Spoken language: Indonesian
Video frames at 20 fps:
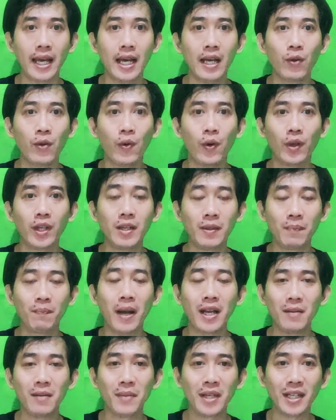ya, di
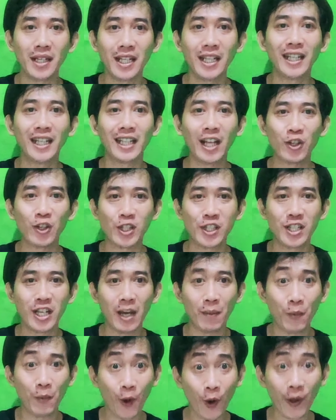pandemi ini kita harus
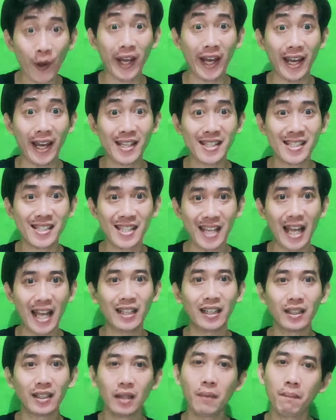jaga prokes ya,
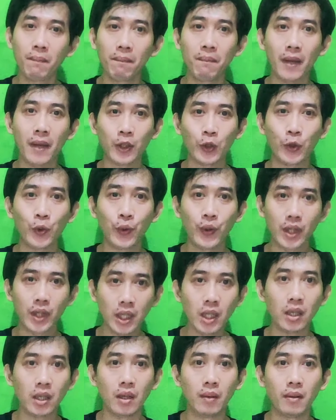tetap
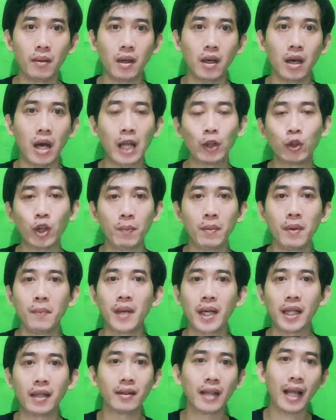patuhi aturan
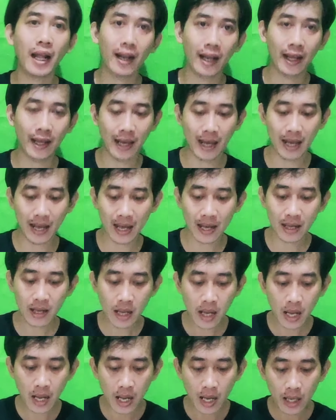pemerintah lah ya.
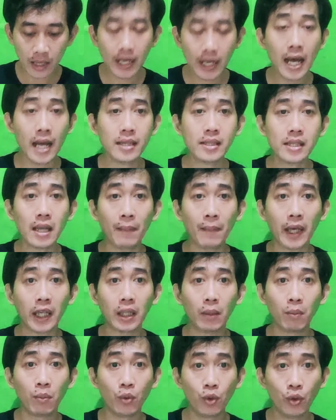Dan sampai
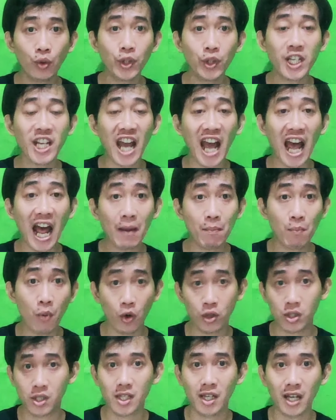ketemu di
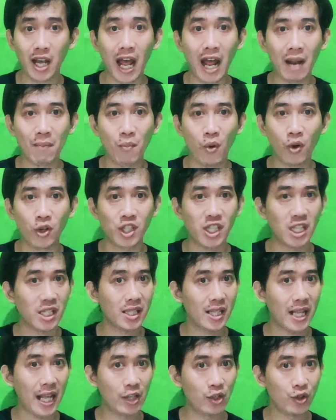unboxing-unboxing
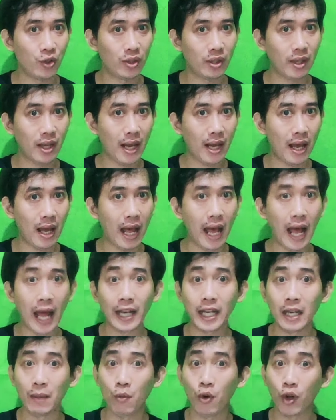selanjutnya.
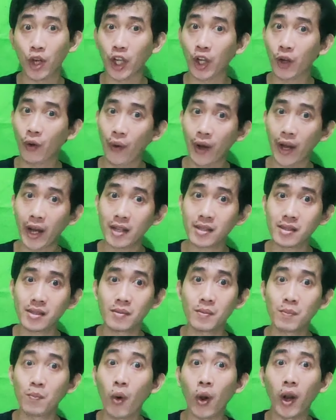Ada yang mau
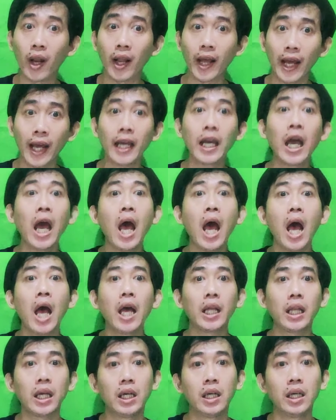request, boleh.
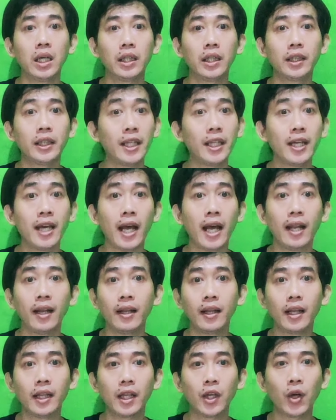Uh,
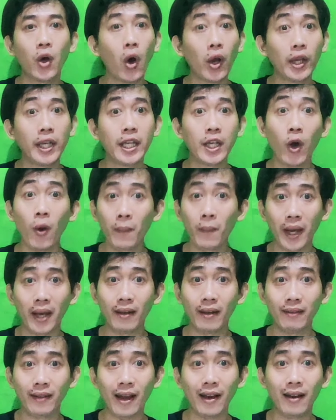tinggal di
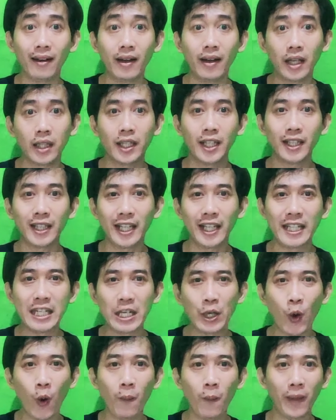komen ya, ketik
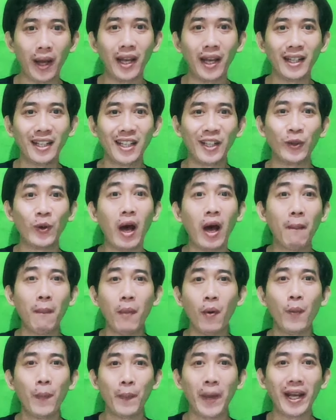di komen gitu, ah,
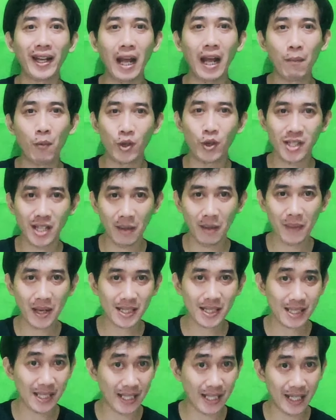mau pengen unboxing apa
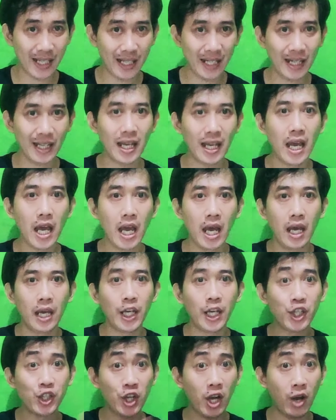sih
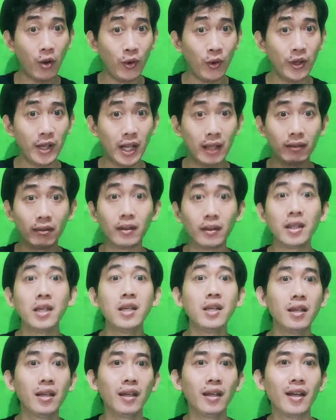insya Allah
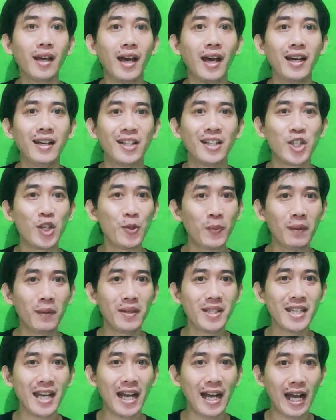nanti uh, eh, Cupir
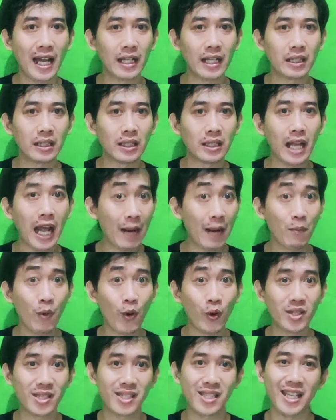Manji akan
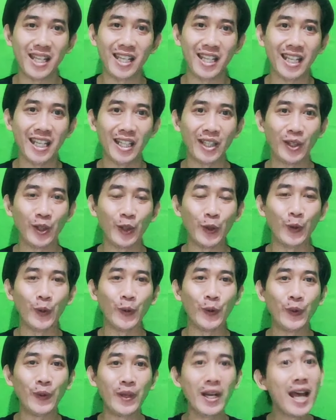unboxing
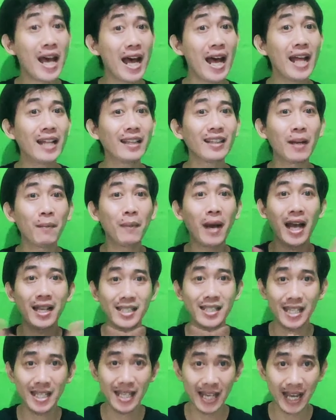gitu. Dan terima
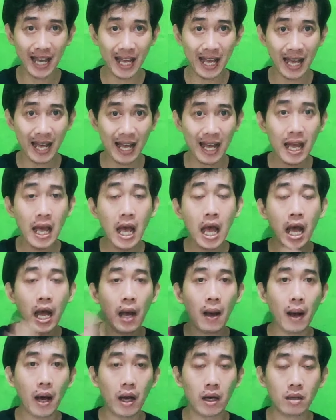kasih ya.
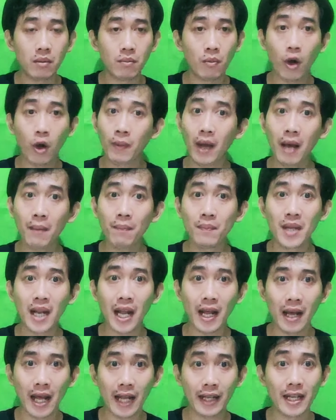Uh, mohon maaf
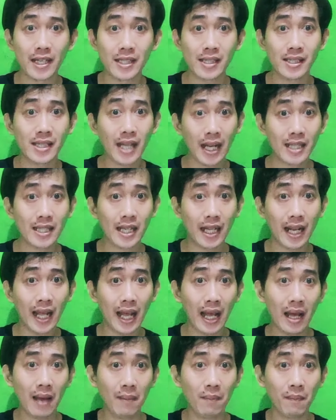bila ada
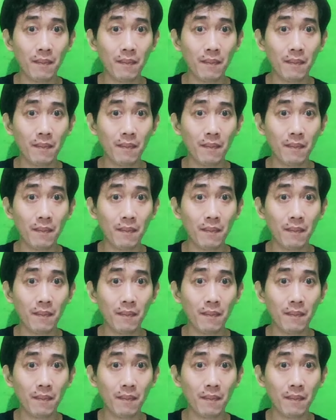salah-salah